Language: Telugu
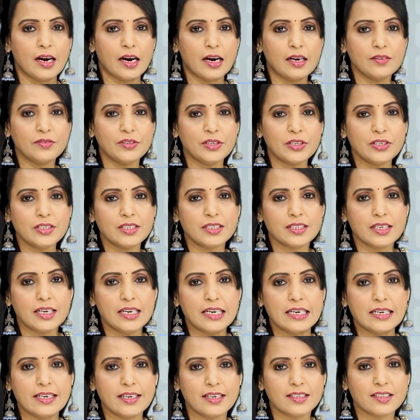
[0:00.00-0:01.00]
హాయ్ వ్యూస్
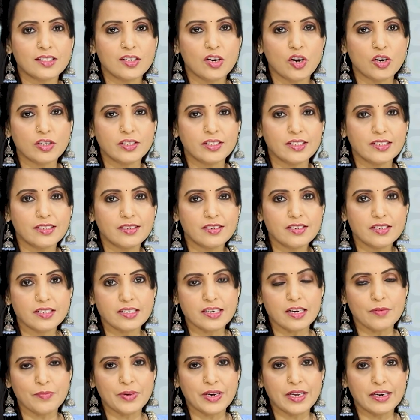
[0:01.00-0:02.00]
ఇండియాస్ లార్జెస్ట్
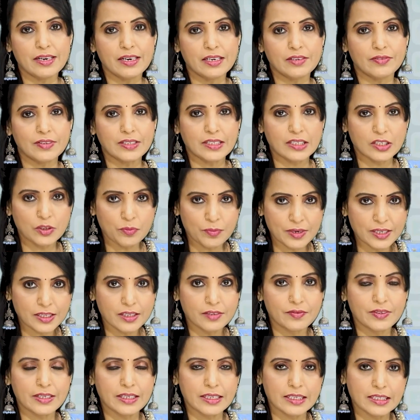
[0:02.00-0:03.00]
డిజిటల్ మీడియా నెట్వర్క్
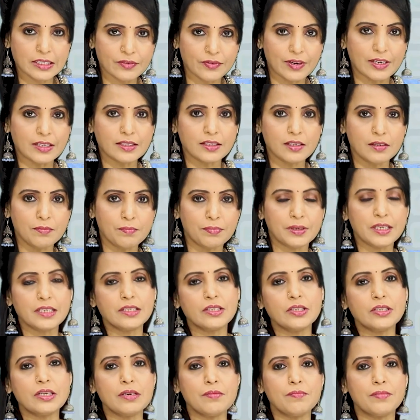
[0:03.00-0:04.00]
సుమన్ టీవీకి స్వాగతం
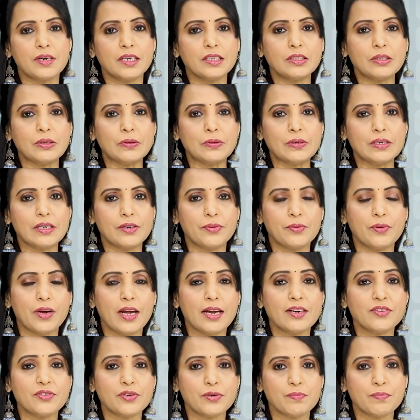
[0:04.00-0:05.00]
ప్రస్తుతం మనతో ఉన్నారు
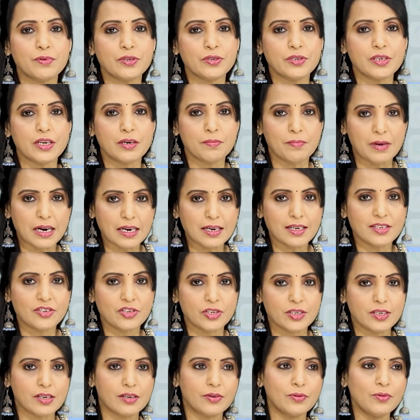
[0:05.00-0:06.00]
ఎంటర్ప్రీనర్
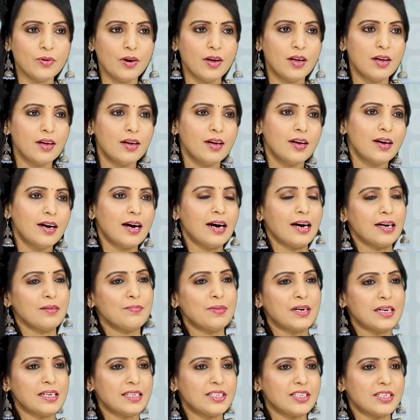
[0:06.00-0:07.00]
బాలాజీ గారు
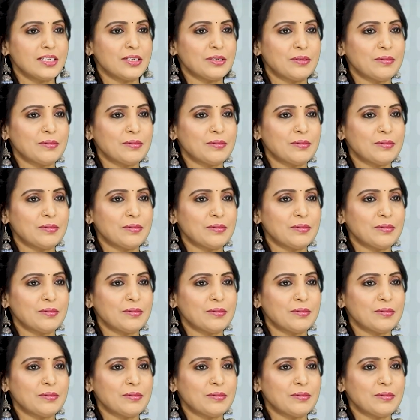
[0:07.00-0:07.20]
హాయ్ బాలాజీ